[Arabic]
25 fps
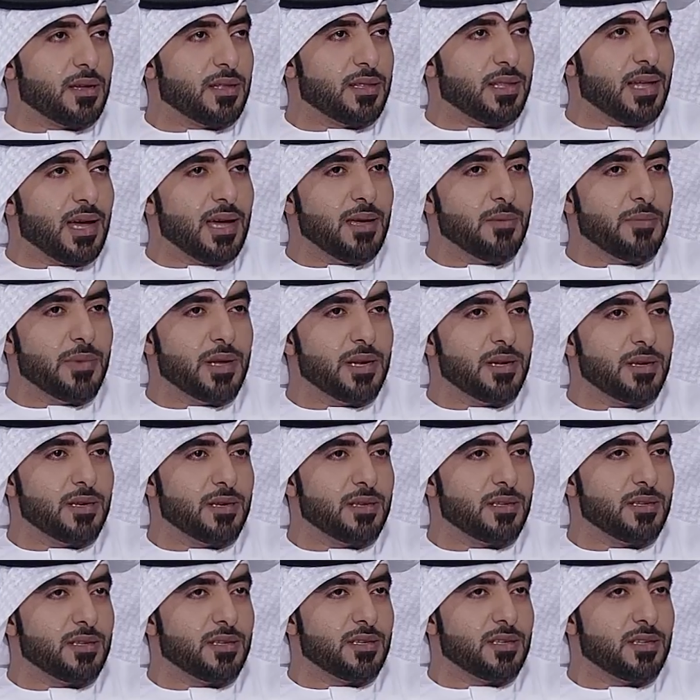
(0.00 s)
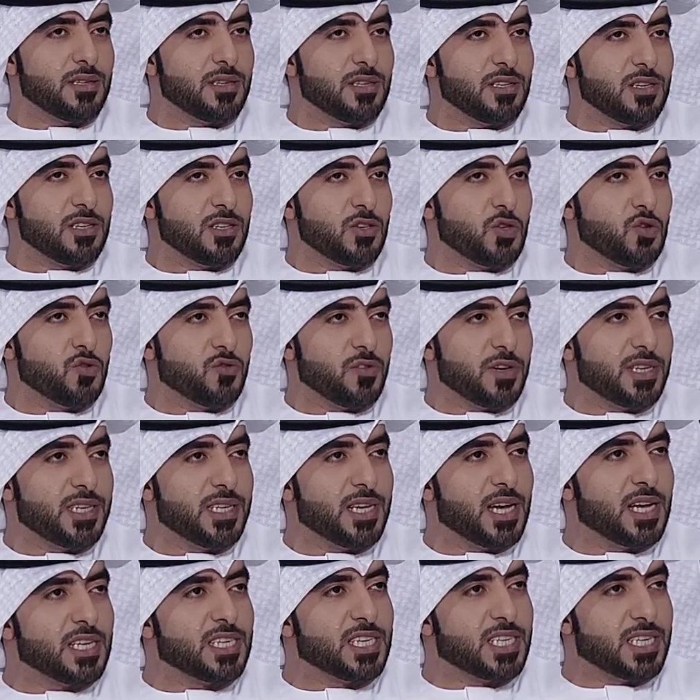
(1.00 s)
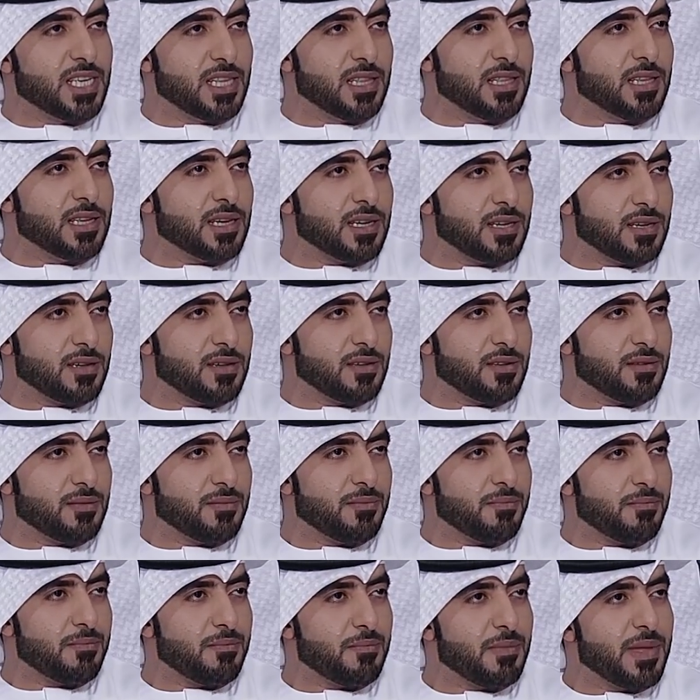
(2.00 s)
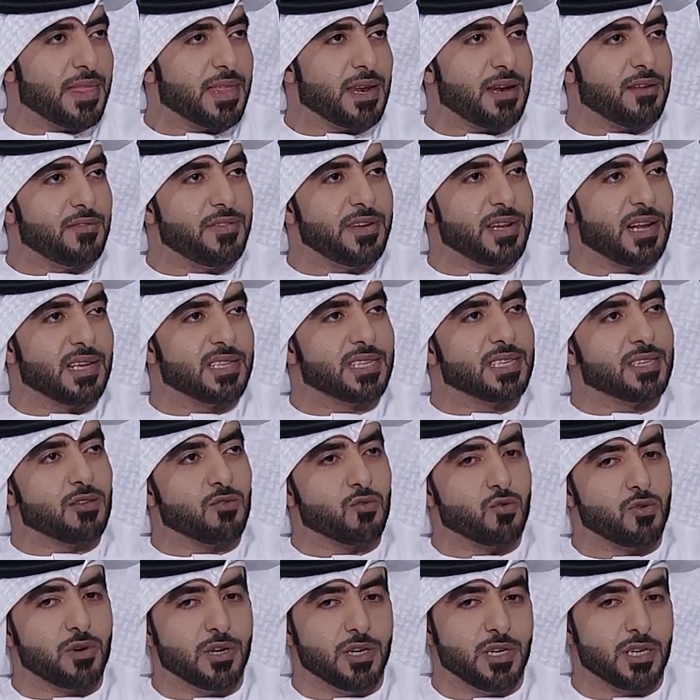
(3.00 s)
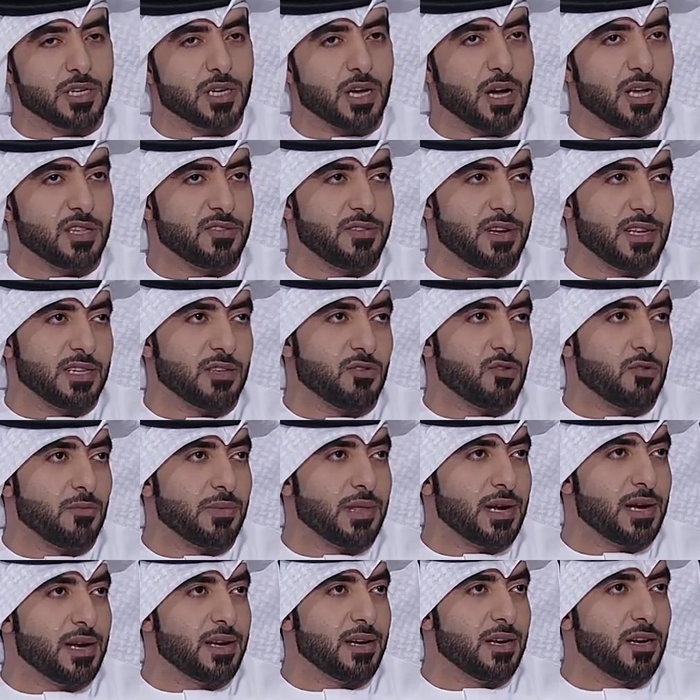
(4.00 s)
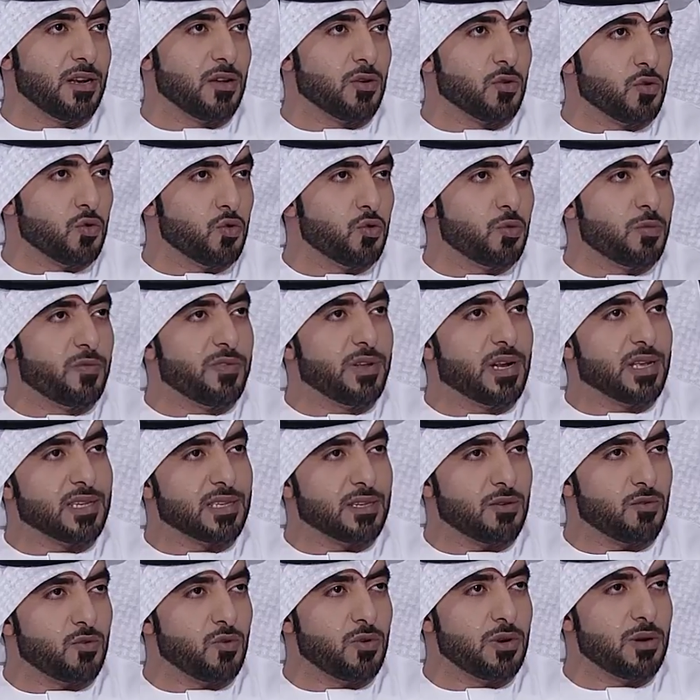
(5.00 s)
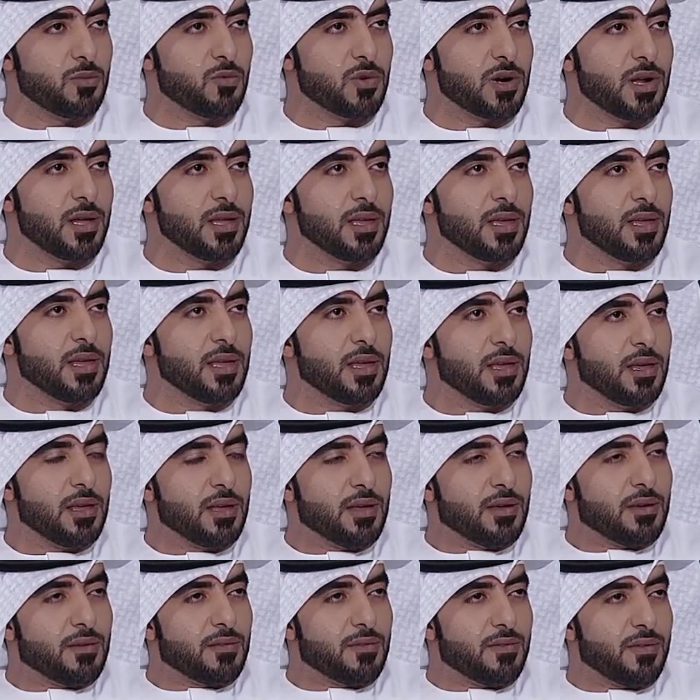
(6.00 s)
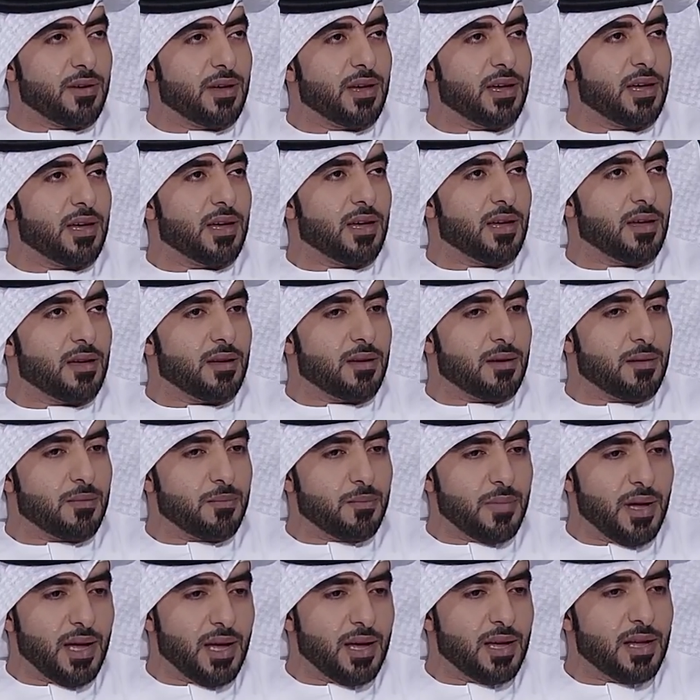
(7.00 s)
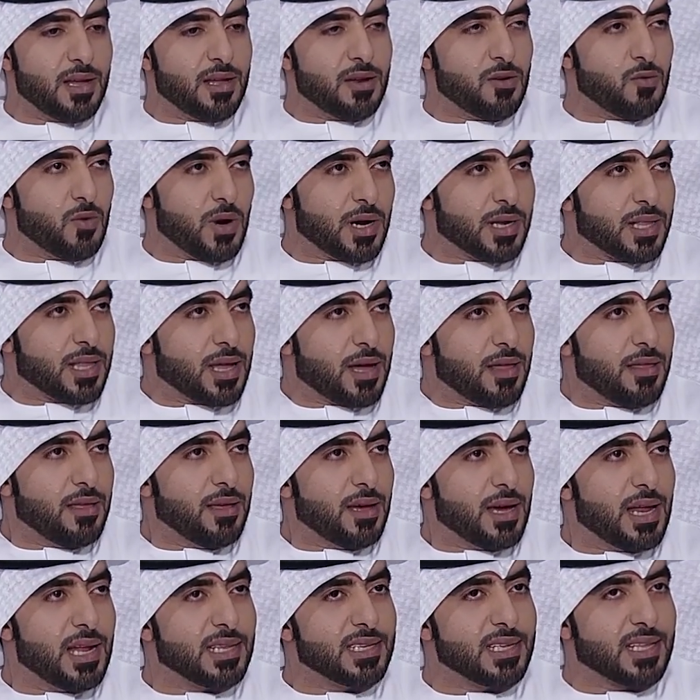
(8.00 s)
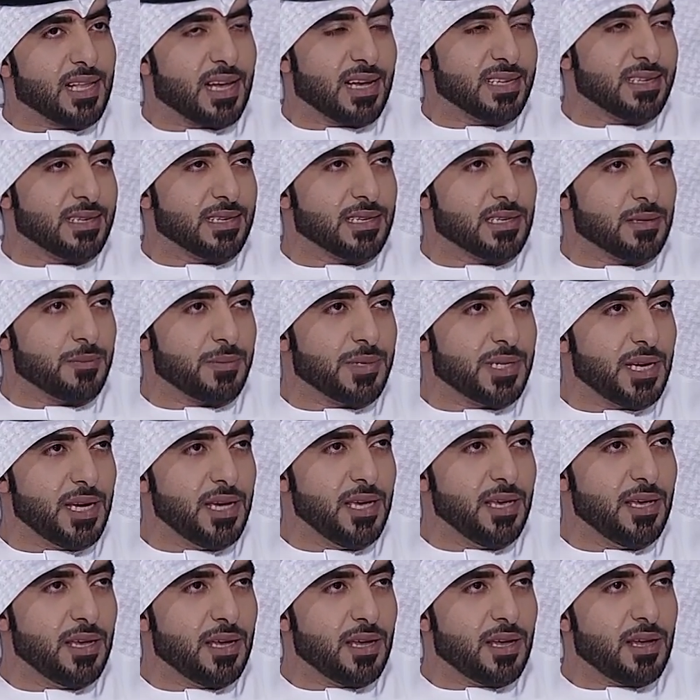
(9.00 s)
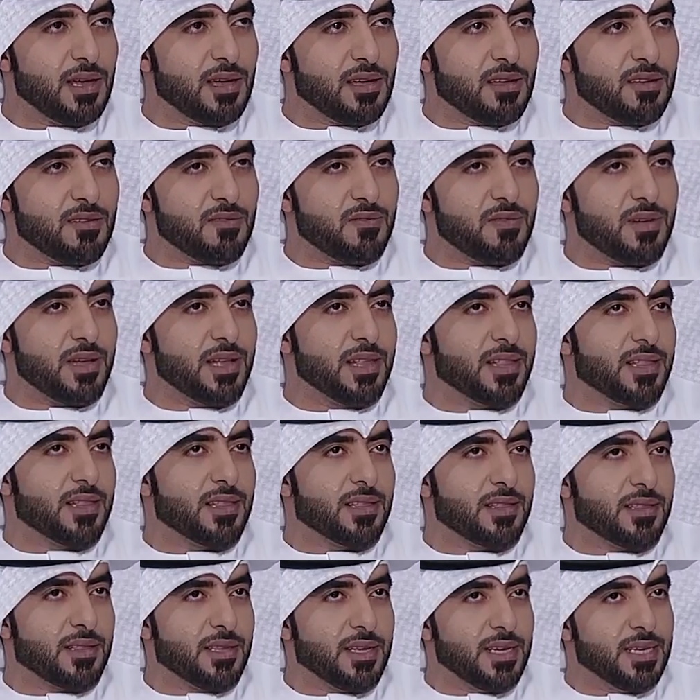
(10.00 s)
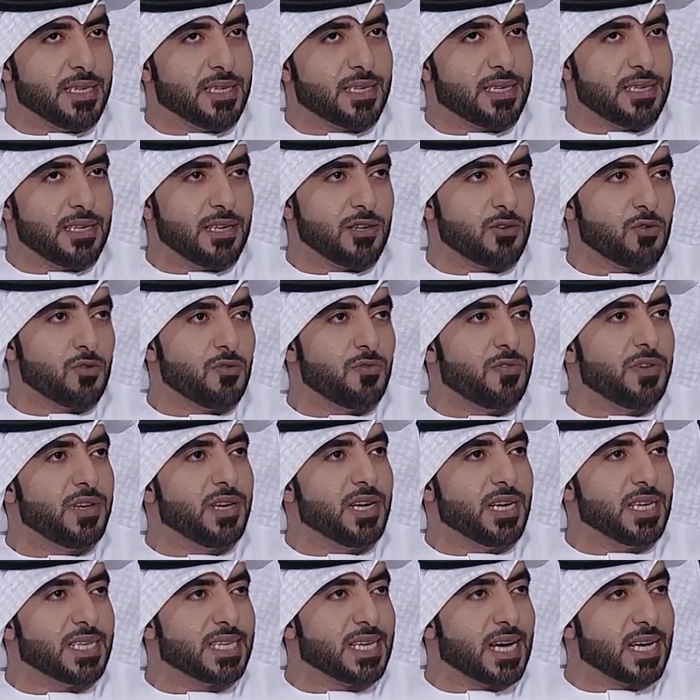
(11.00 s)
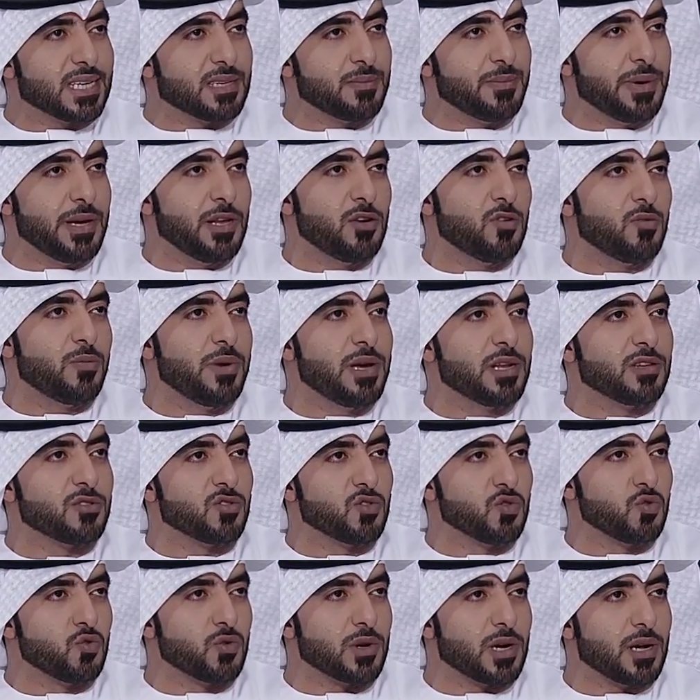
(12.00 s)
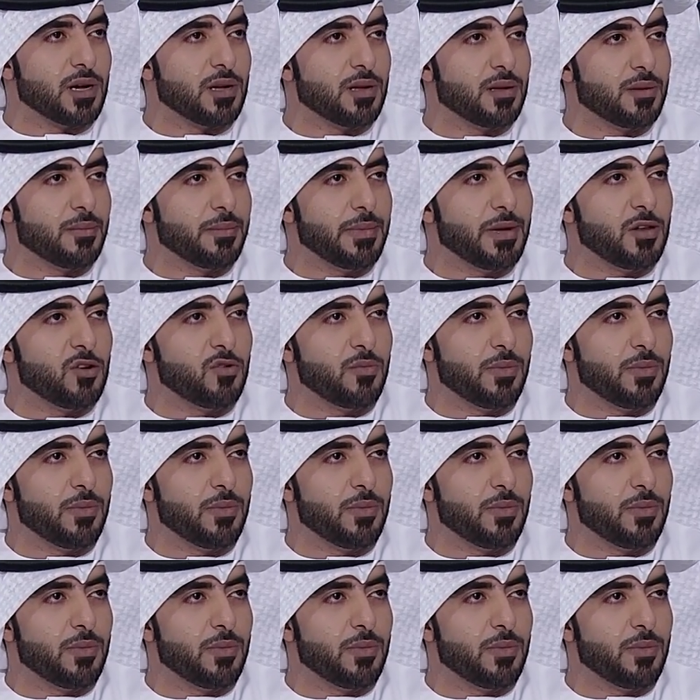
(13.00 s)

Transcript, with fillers: دائما يشوف اشياء تشده نعم مثلا في ناس يصورون الانعكاس في ناس يصورون مثلا الغروب في ناس يصورون الامور فمع الوقت هذه خلاص يتخصص بشيء فتحس انه يكون في احساس بينه وبين الصوره جميل. بينه